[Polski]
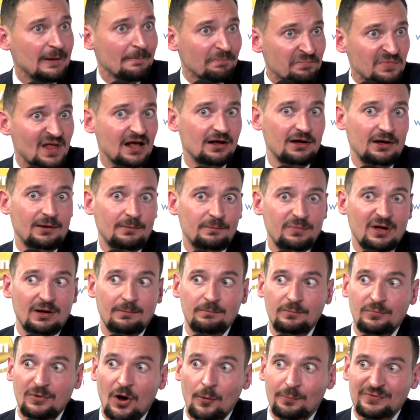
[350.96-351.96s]
mhm. E, e,
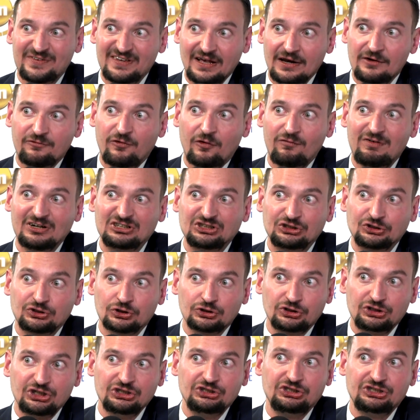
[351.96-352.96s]
obserwować,
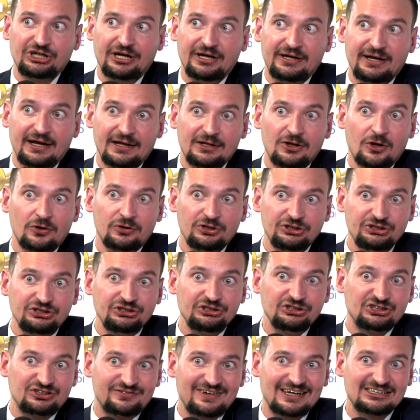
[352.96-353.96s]
co się dzieje, no
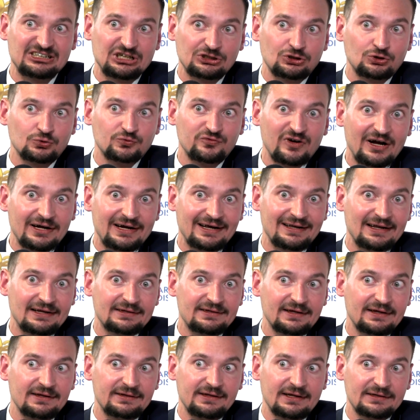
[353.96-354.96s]
i zwracać uwagę na
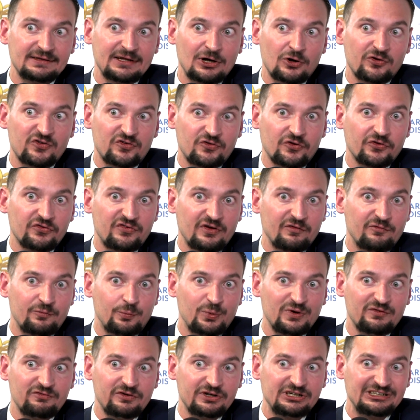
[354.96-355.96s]
te, na te rosnące
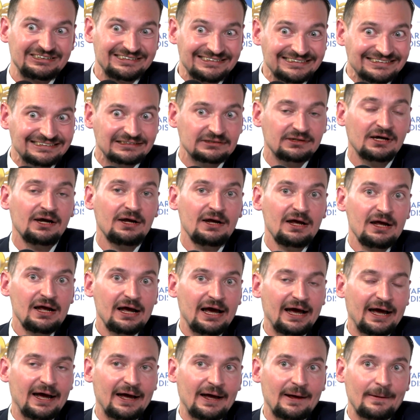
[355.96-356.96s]
wpływy Chin
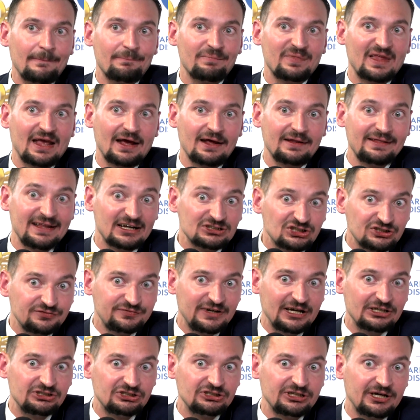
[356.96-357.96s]
e, na
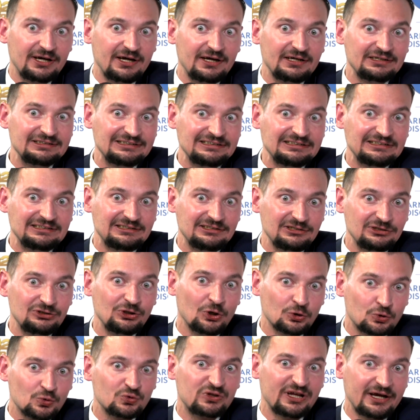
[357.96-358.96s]
świecie i
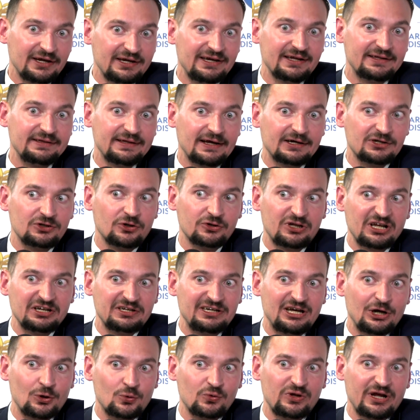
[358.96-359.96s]
no tutaj jednak no, ten
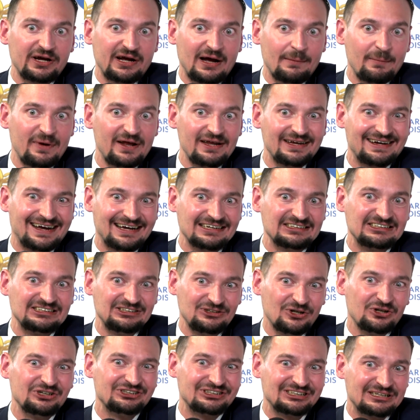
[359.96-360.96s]
kierunek
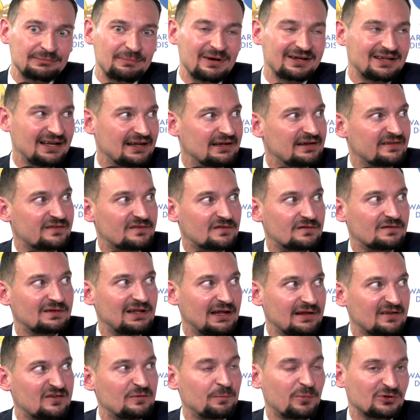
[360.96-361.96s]
amerykański no, jest chyba dla nas,
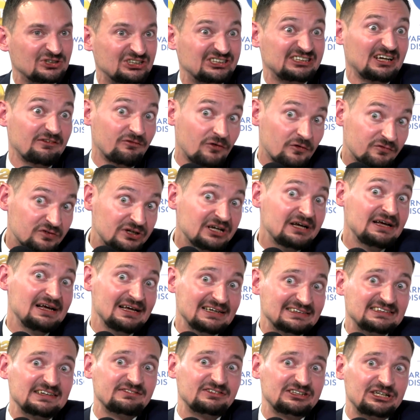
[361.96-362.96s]
dla nas podstawowy
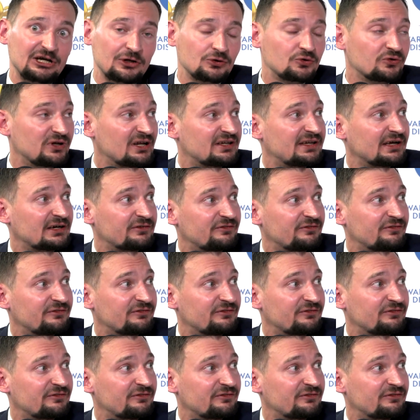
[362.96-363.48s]
ze względu na te